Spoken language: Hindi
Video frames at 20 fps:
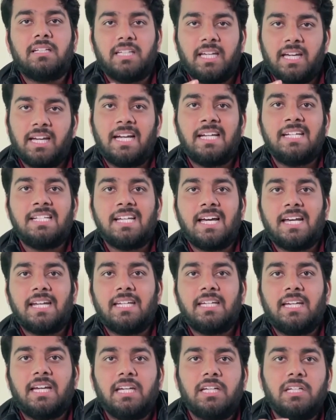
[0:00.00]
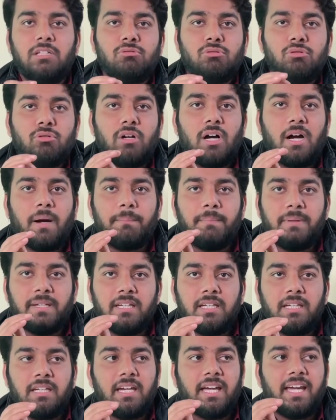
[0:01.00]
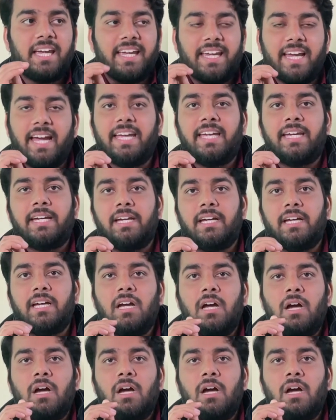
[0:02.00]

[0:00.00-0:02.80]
ये कही जा रही है कि जो अभी ए है